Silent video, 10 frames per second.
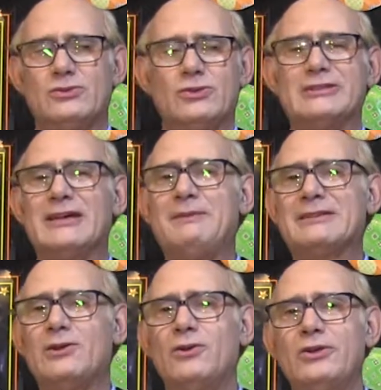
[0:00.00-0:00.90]
Todas esas
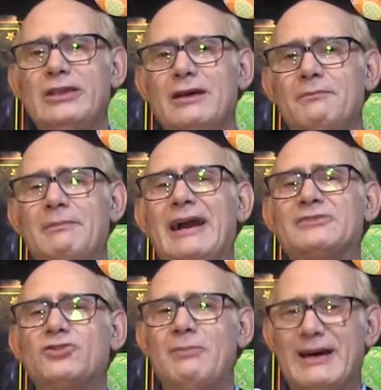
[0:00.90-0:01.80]
patologías van
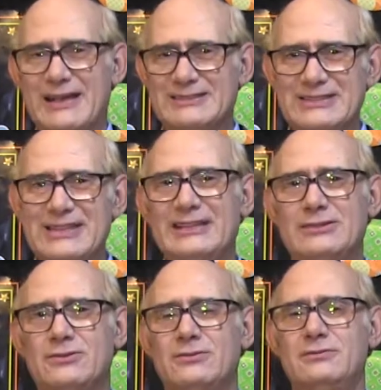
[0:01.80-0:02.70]
a tomar
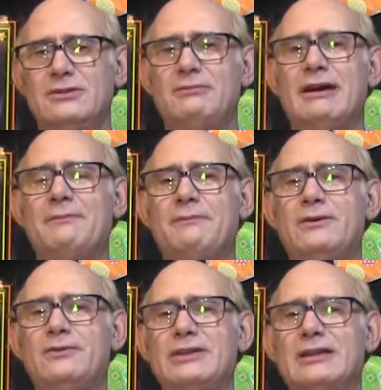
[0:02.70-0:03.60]
asiento y van a
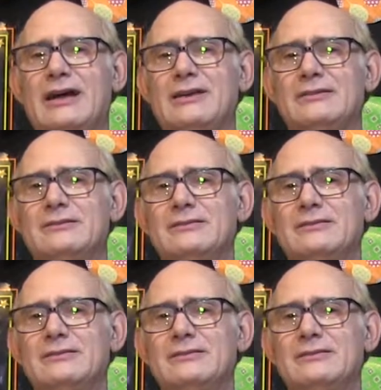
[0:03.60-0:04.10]
perjudicar